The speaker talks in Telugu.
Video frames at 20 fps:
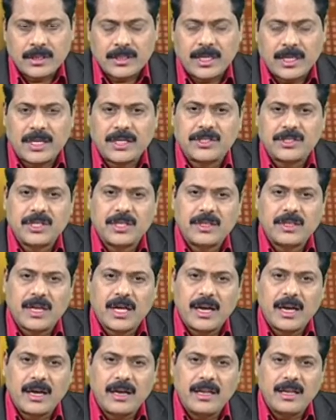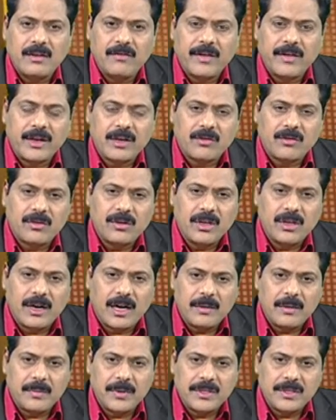శరత్ చంద్రారెడ్డిని వెనకుండి
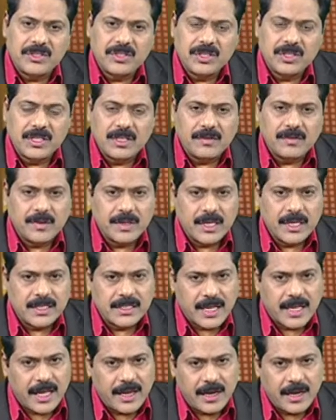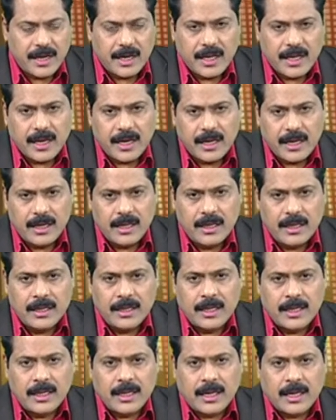నడిపించింది అయినా
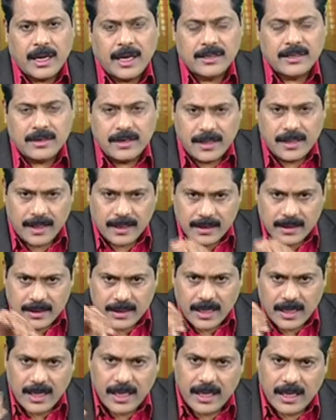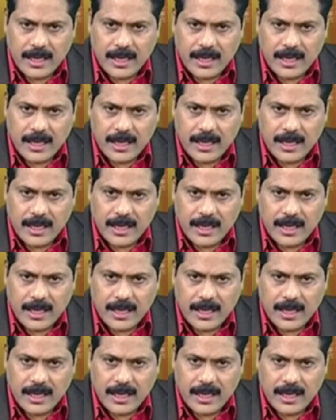అసలు ఇదంతా ఈ